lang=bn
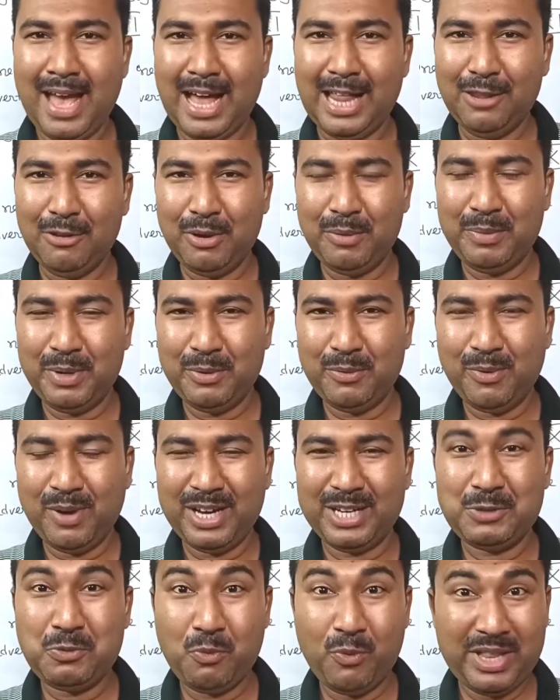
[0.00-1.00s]
হ্যালো
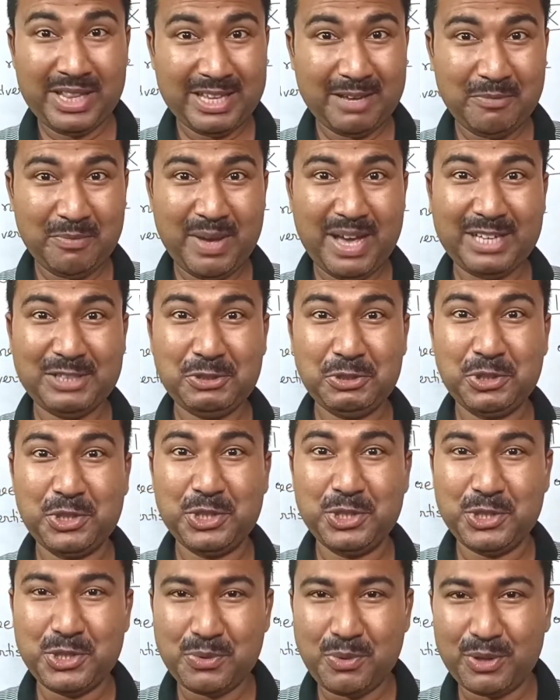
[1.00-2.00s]
এভরিওয়ান ওয়েলকাম ব্যাক টু
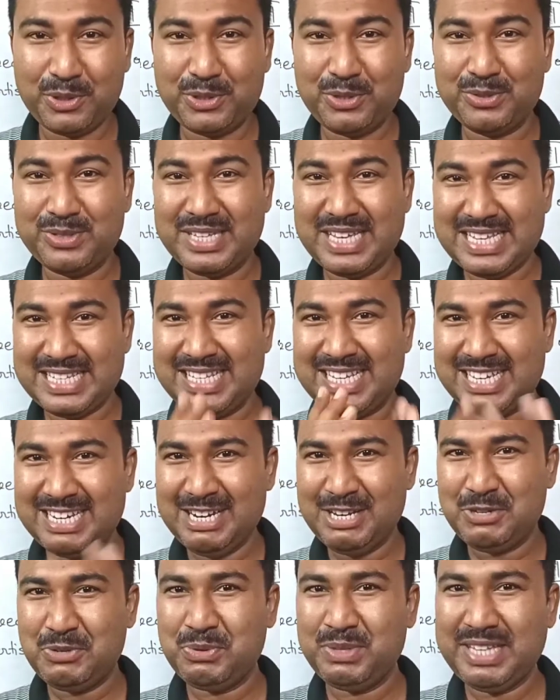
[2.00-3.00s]
সিন্টু ভদ্রস ইজি
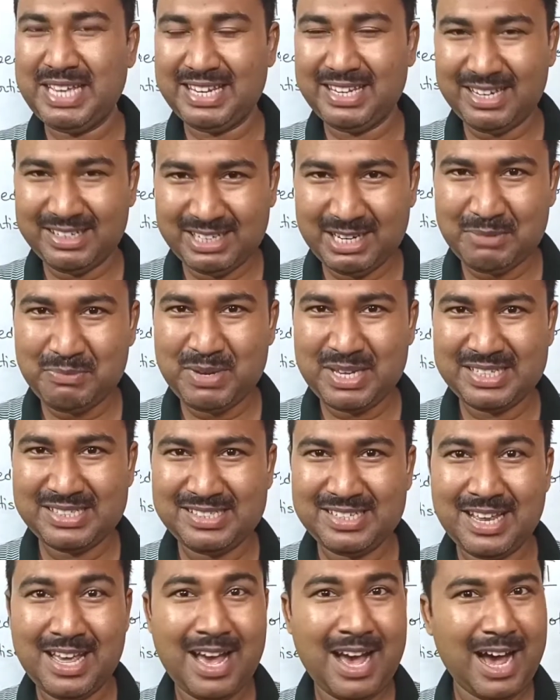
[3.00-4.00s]
ইংলিশ উইথ
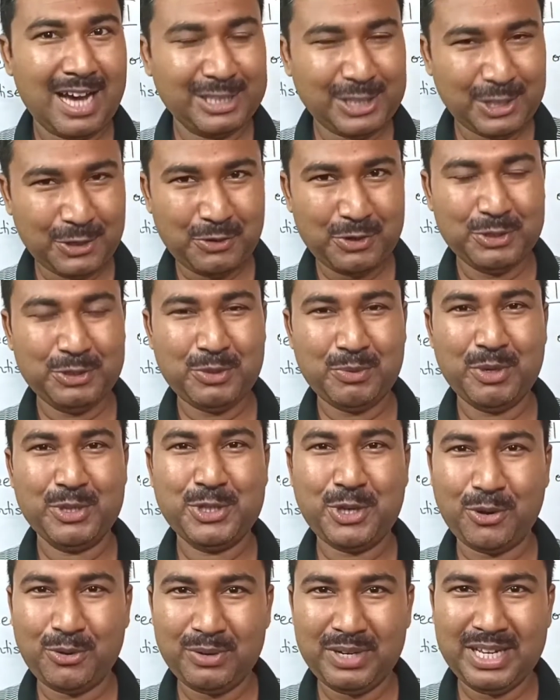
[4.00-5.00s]
এন্টারটেনমেন্ট আশা করি তোমরা
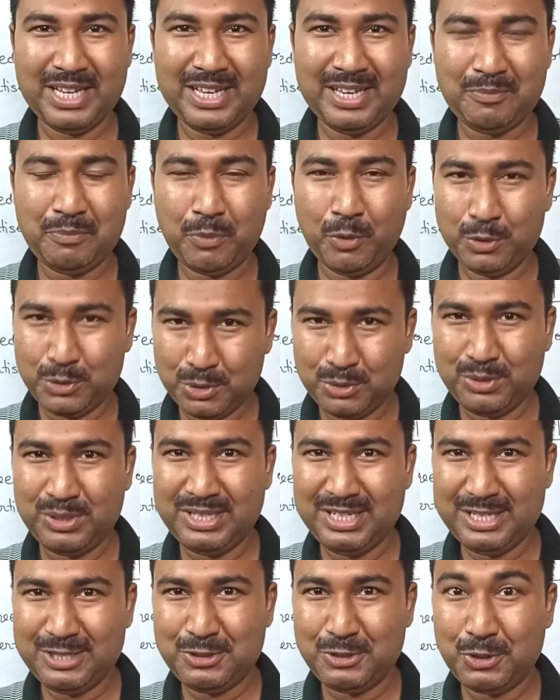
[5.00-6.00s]
সকলে প্রস্তুতি
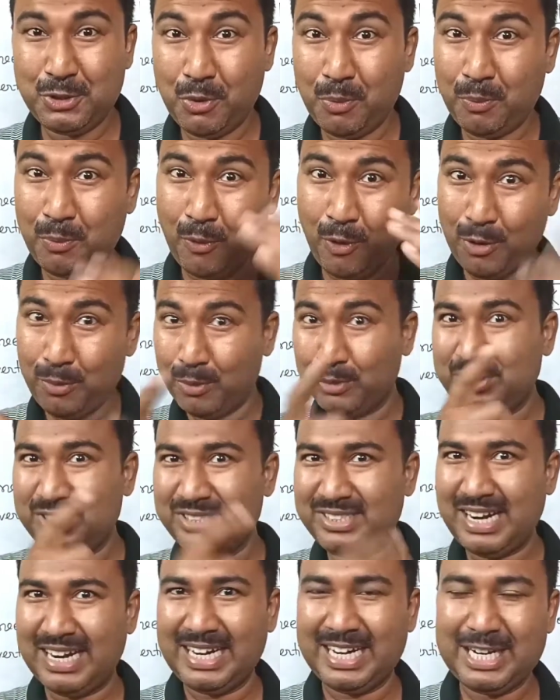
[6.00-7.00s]
নিচ্ছ পরবর্তী
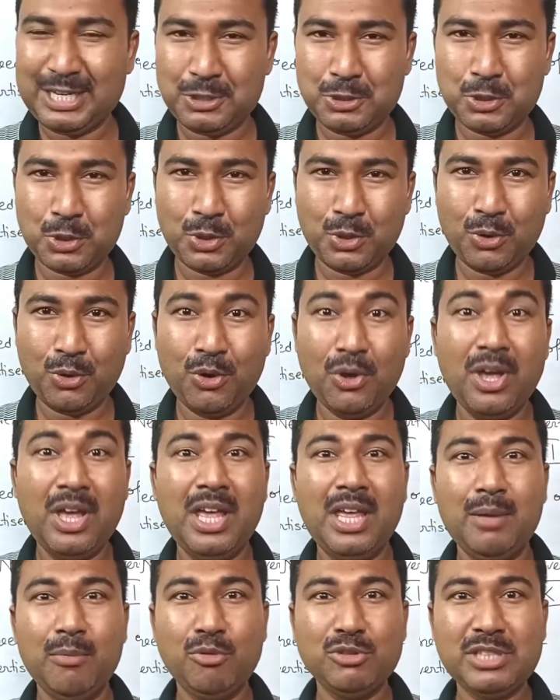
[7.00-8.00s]
টার্গেটের জন্য
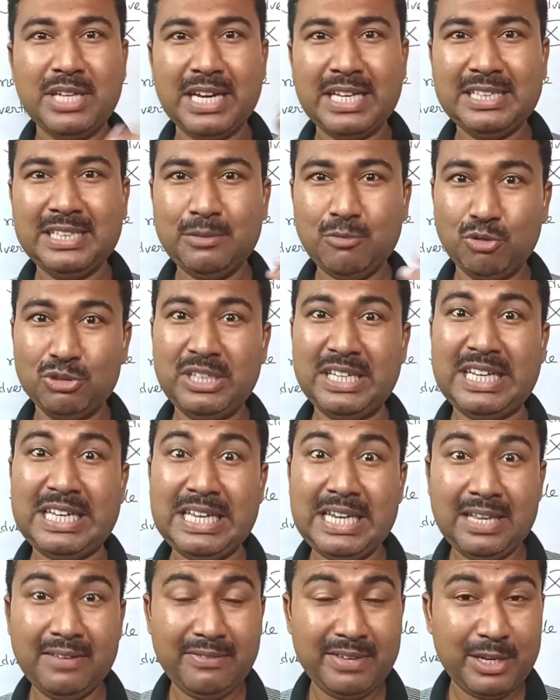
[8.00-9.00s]
এবং যারা ইতিমধ্যে
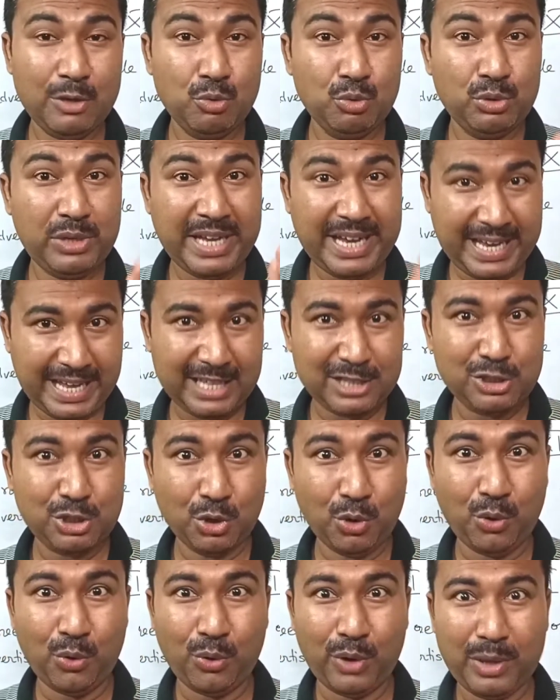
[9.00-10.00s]
ইলেভেনে উঠে
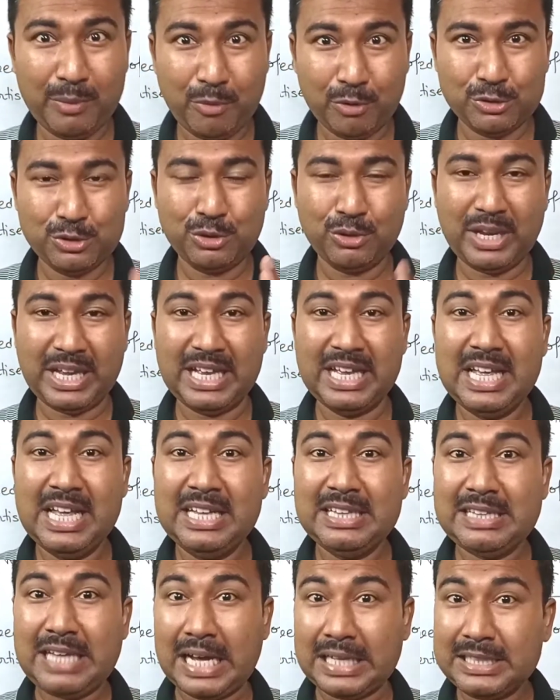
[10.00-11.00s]
গেছো এবছরে
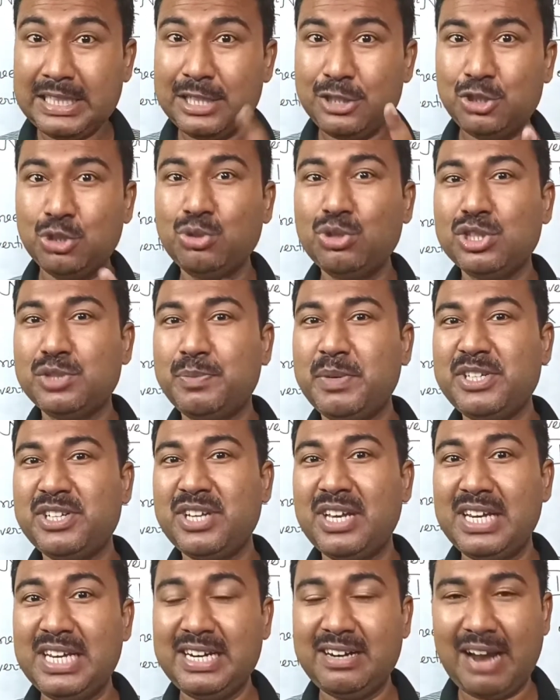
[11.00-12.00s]
তাদের জন্য
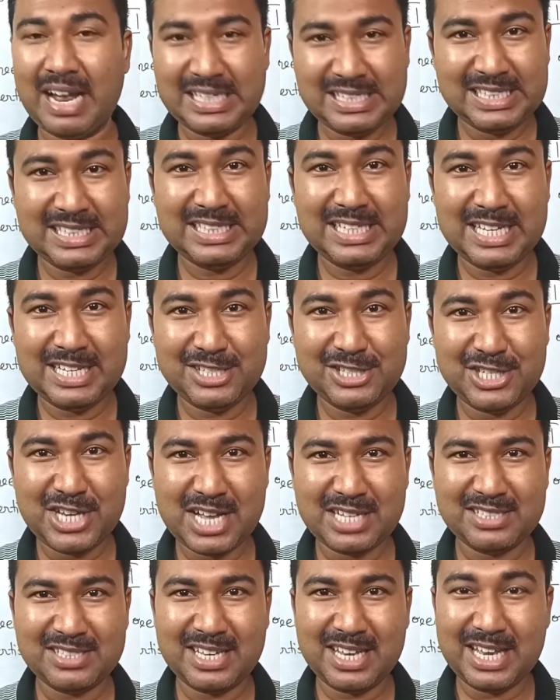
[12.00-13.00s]
স্পেশালি রাইটিং নিয়ে এসেছি
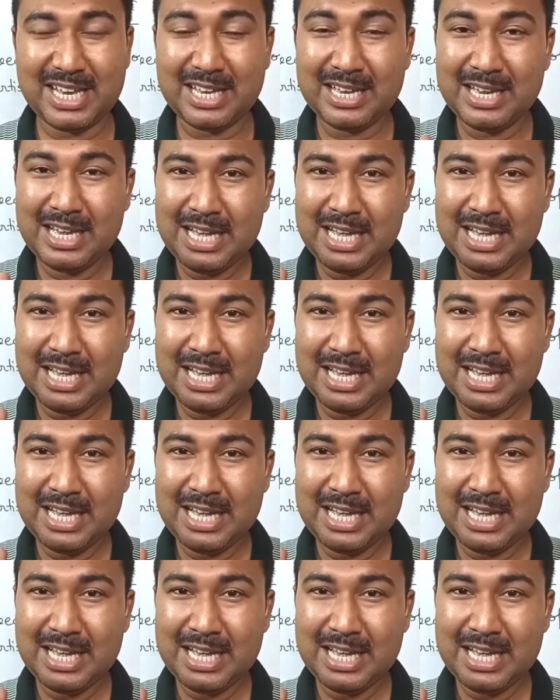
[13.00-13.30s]
আজকে